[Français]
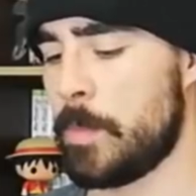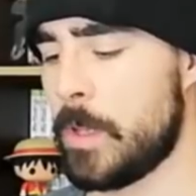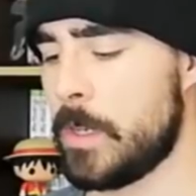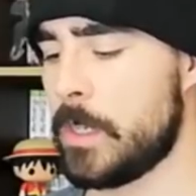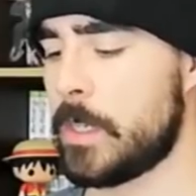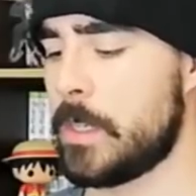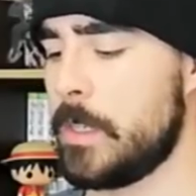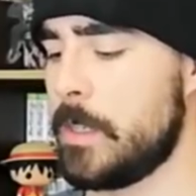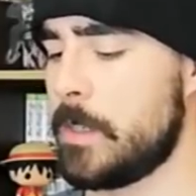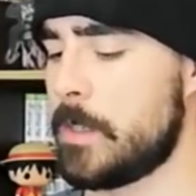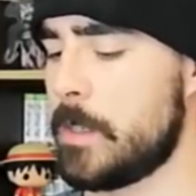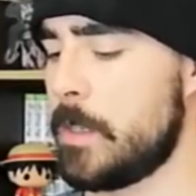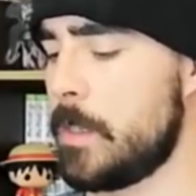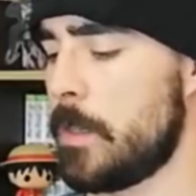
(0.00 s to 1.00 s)
bien écrit,
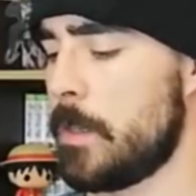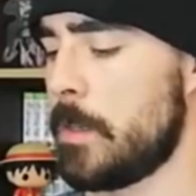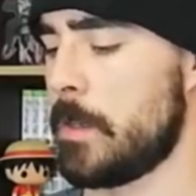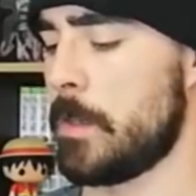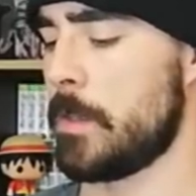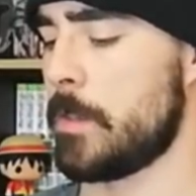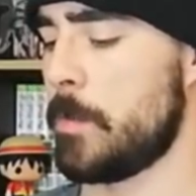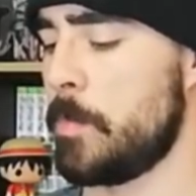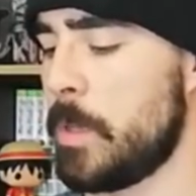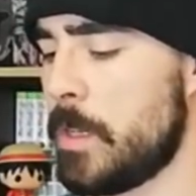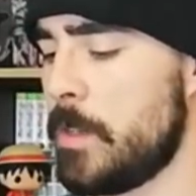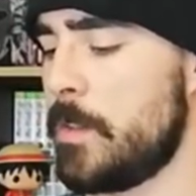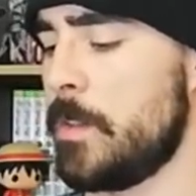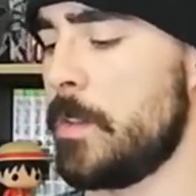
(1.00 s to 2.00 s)
c'est
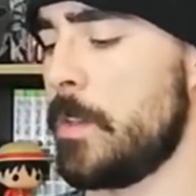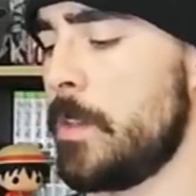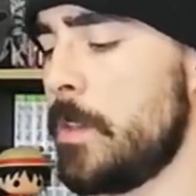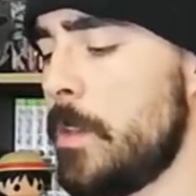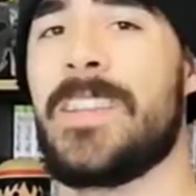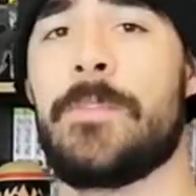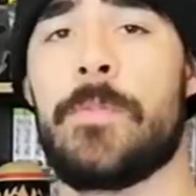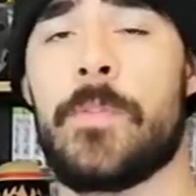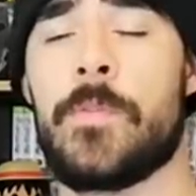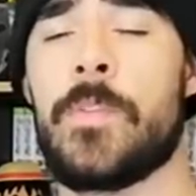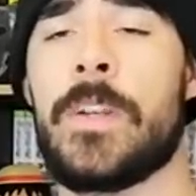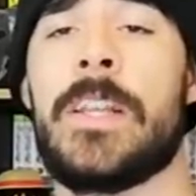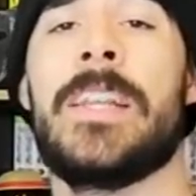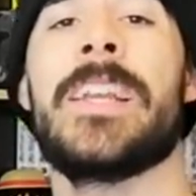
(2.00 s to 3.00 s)
bien dessiné. Si vous
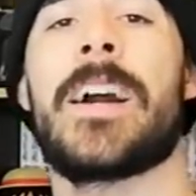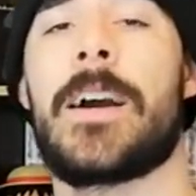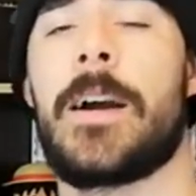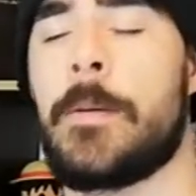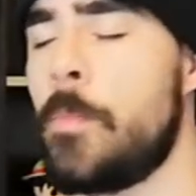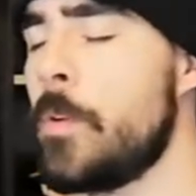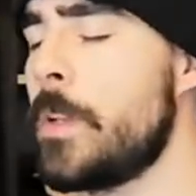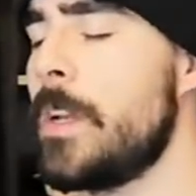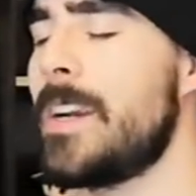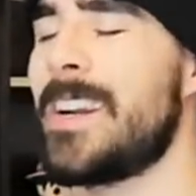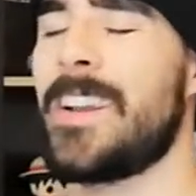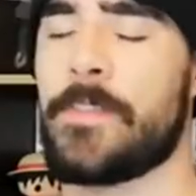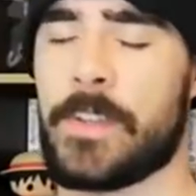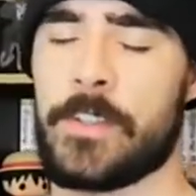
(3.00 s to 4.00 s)
voulez lire un manga
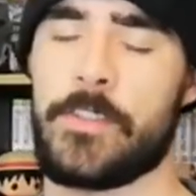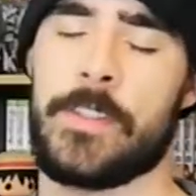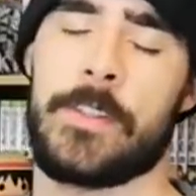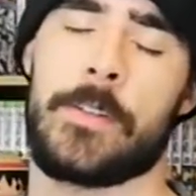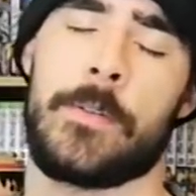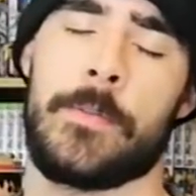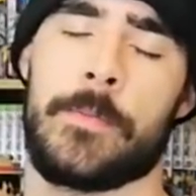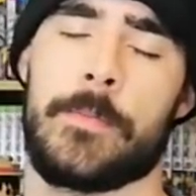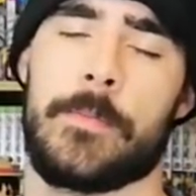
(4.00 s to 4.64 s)
rafraîchissant